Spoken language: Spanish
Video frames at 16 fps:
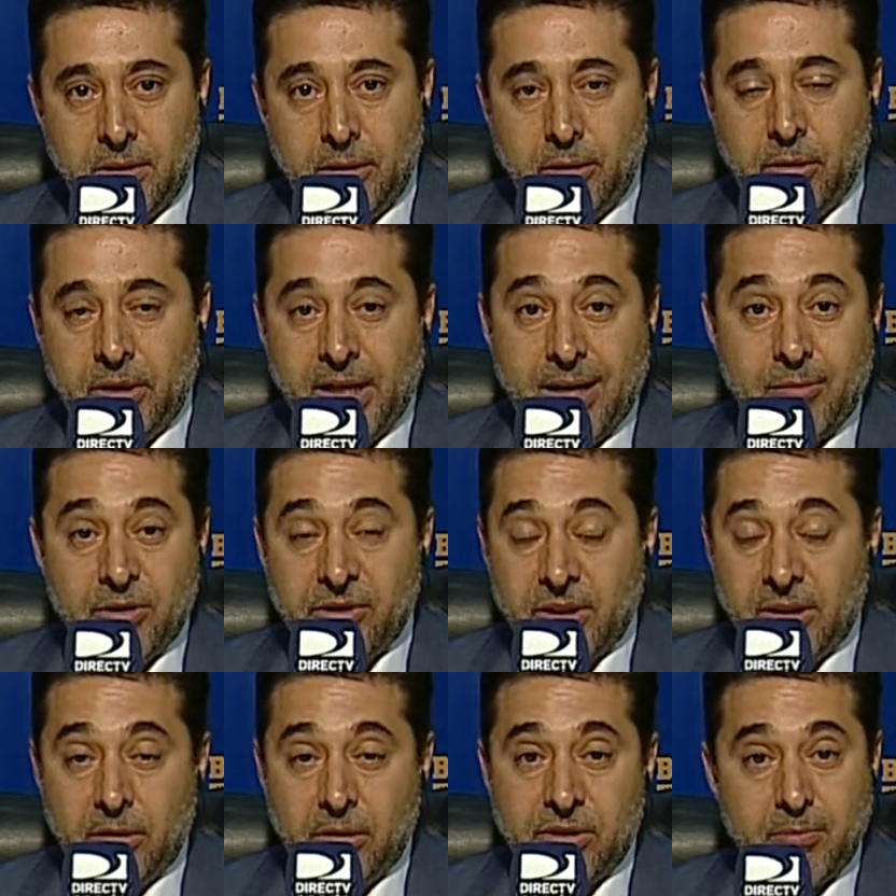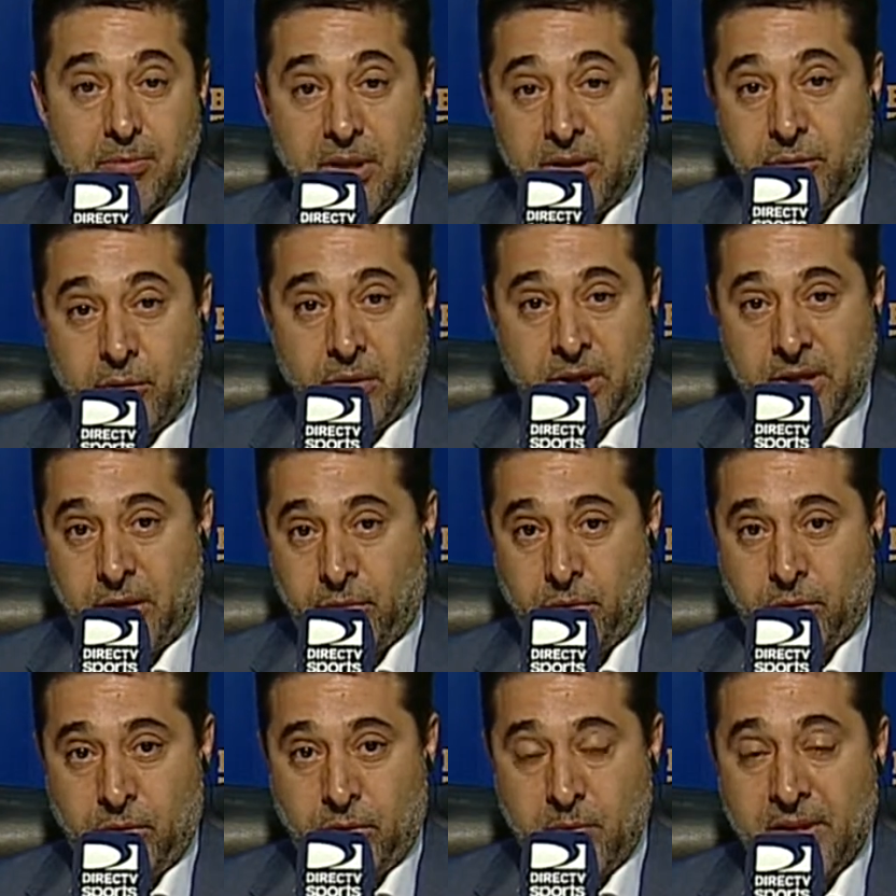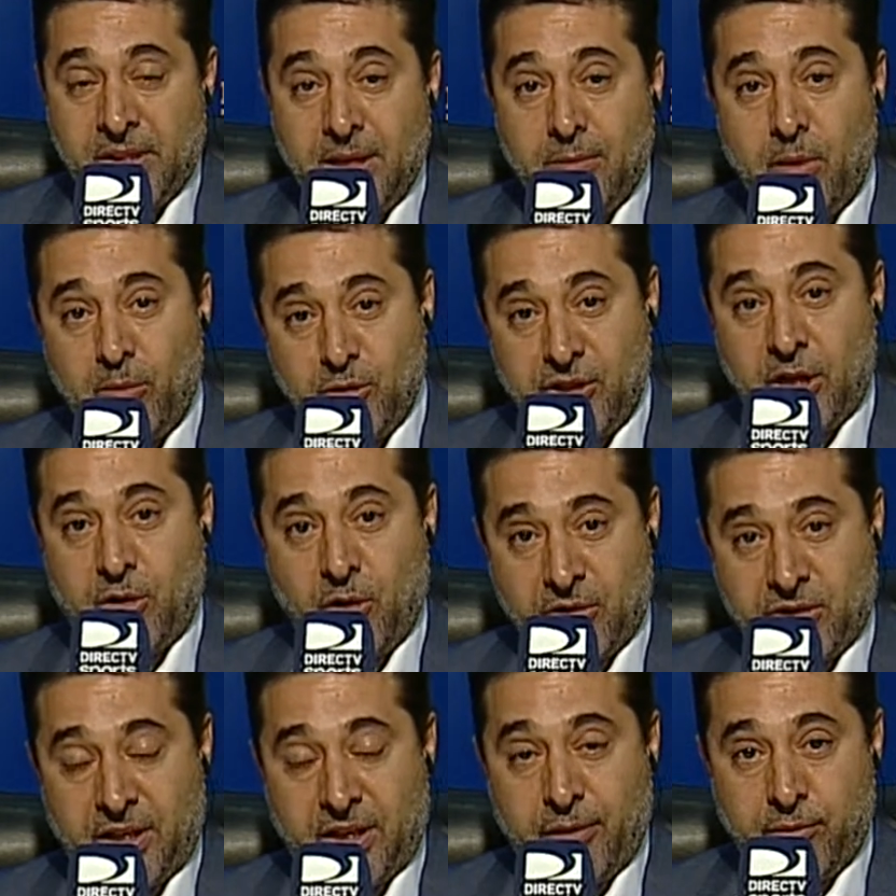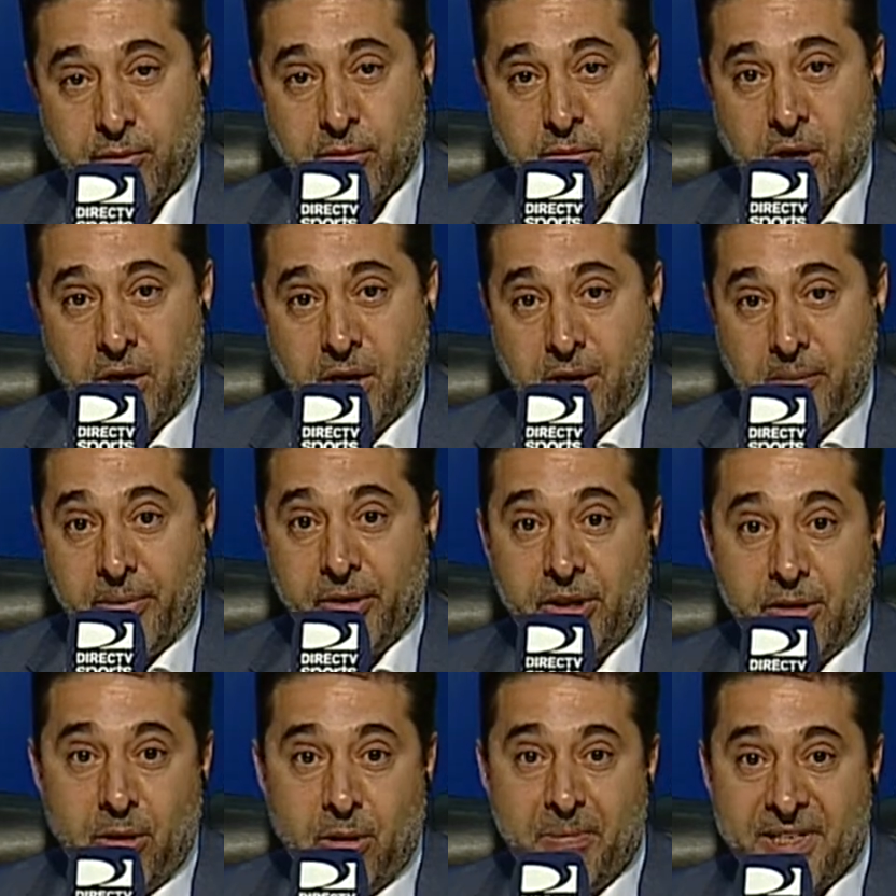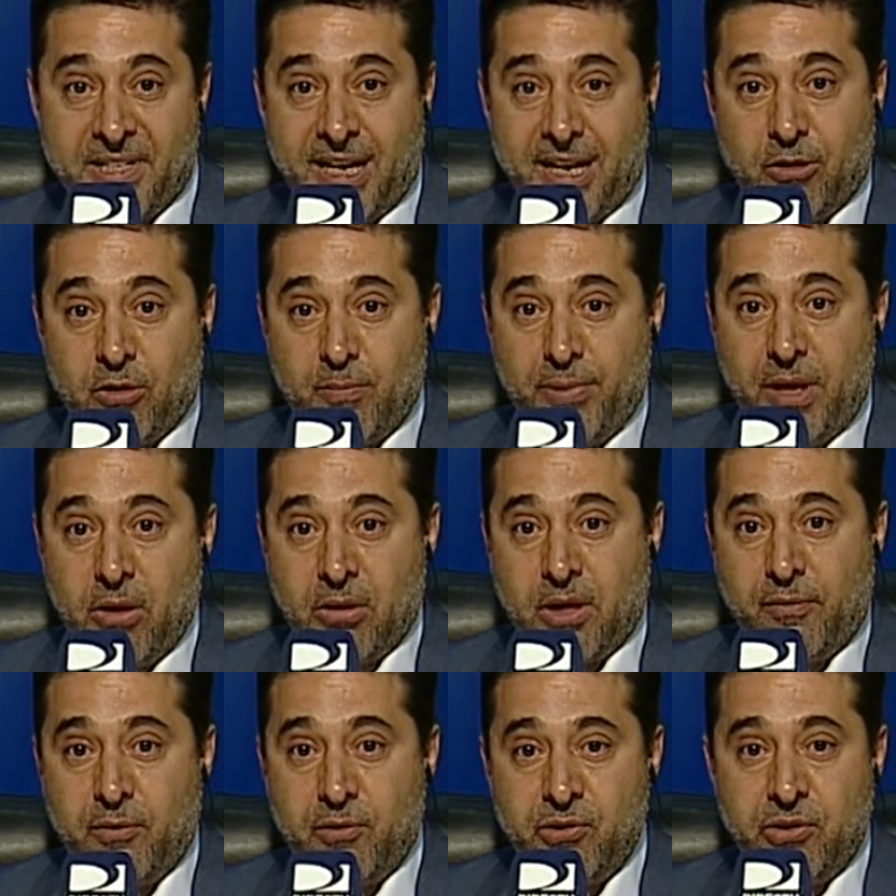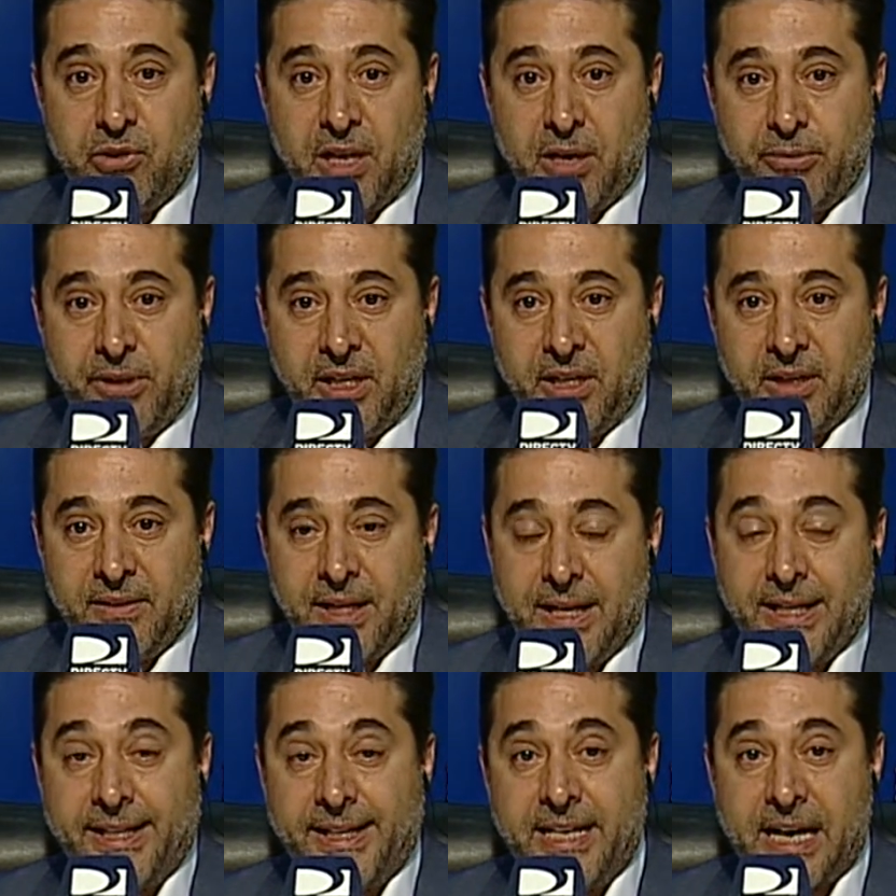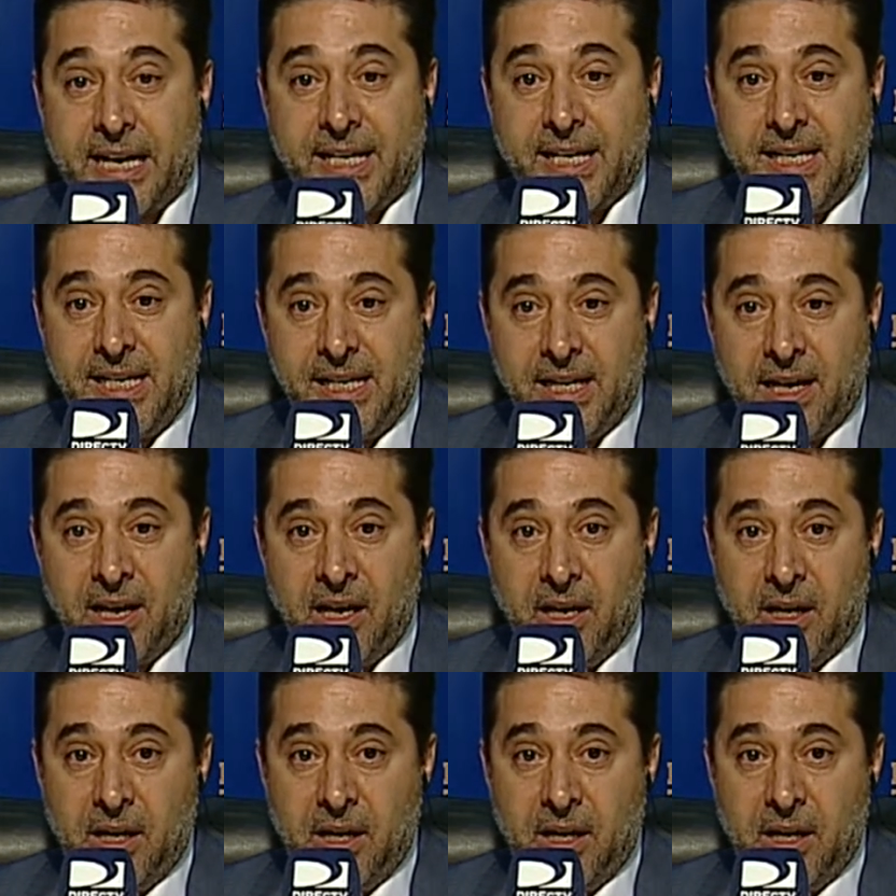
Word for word: No queremos ser los inventores de todo. Inventamos muchas cosas en el fútbol. Pero tenemos que empezar a copiar lo que funciona bien, darle jerarquía.